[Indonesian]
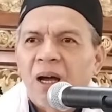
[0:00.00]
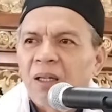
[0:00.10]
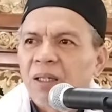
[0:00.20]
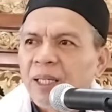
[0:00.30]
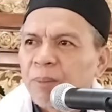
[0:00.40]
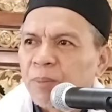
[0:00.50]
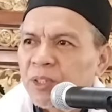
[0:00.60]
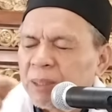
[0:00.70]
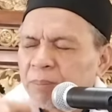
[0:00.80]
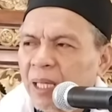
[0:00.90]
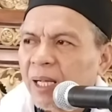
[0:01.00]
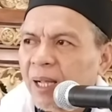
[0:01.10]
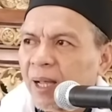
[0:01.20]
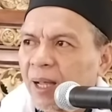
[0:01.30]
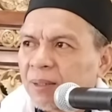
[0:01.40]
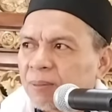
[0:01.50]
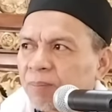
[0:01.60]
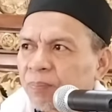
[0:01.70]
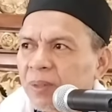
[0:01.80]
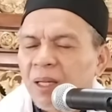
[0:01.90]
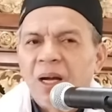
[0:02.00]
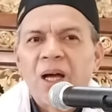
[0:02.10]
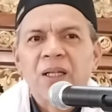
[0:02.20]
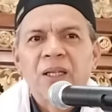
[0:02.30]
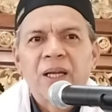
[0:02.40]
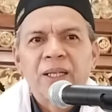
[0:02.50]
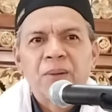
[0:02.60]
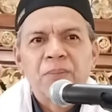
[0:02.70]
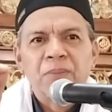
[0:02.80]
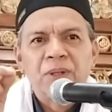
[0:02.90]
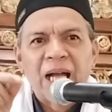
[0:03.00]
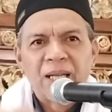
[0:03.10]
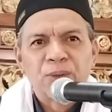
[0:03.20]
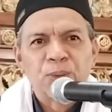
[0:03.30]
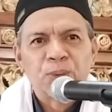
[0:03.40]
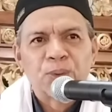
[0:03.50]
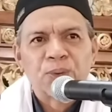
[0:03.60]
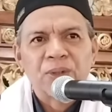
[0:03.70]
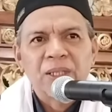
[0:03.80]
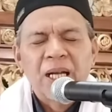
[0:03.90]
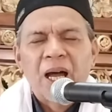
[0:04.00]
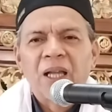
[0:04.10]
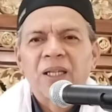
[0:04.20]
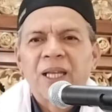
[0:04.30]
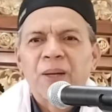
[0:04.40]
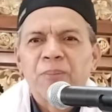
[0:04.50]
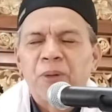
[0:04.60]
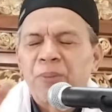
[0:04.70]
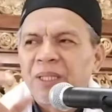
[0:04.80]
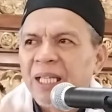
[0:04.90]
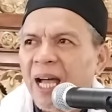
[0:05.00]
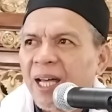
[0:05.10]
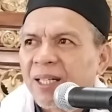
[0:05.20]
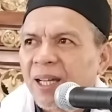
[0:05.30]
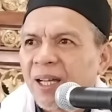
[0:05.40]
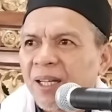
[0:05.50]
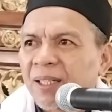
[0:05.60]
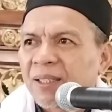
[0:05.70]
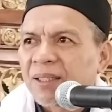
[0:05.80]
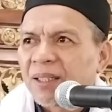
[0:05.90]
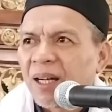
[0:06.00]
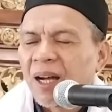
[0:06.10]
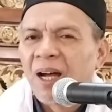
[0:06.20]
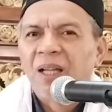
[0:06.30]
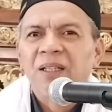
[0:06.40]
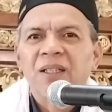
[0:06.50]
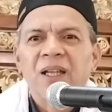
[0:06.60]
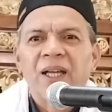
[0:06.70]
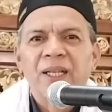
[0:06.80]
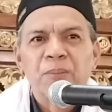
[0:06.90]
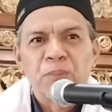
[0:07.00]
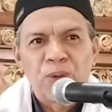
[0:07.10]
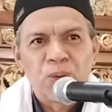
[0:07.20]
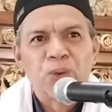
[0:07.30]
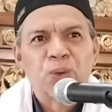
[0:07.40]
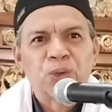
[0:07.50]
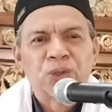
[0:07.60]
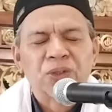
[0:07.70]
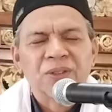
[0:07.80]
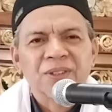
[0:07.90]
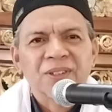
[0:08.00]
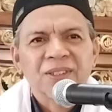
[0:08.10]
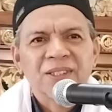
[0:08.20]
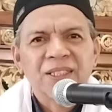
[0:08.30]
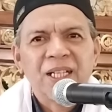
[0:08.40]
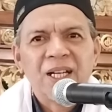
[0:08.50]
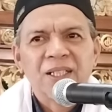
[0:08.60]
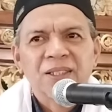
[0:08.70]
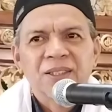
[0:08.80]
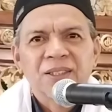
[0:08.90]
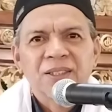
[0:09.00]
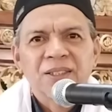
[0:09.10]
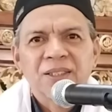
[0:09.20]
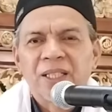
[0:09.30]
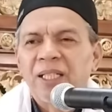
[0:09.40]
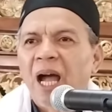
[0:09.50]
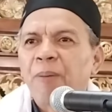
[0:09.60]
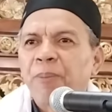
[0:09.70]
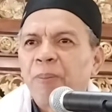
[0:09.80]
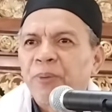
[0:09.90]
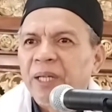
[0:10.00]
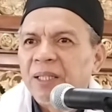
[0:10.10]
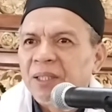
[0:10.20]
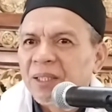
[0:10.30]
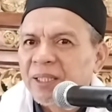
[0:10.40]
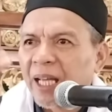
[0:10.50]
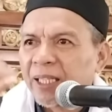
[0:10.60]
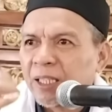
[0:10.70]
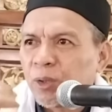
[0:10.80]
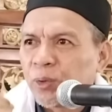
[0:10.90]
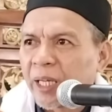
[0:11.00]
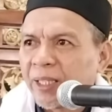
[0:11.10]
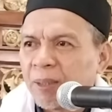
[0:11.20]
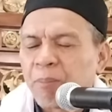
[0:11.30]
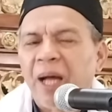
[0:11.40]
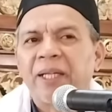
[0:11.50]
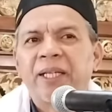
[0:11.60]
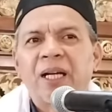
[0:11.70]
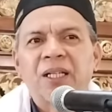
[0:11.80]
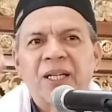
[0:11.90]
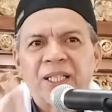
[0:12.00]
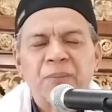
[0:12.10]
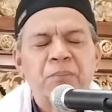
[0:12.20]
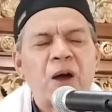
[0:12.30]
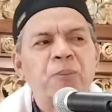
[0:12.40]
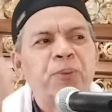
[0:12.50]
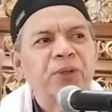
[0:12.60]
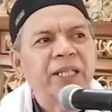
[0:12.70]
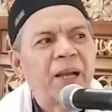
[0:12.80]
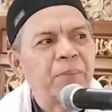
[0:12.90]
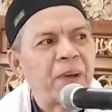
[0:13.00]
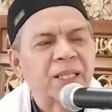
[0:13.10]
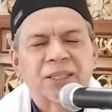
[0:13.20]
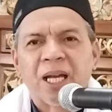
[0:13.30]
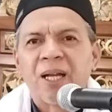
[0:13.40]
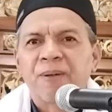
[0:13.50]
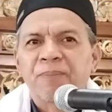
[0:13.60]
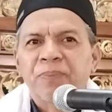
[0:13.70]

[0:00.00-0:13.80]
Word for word: Allah yang menciptakan, Allah yang mengatur, Allah yang memelihara, Allah yang mengurus ya jadi apapun yang terjadi di dunia ini baik yang kering maupun yang basah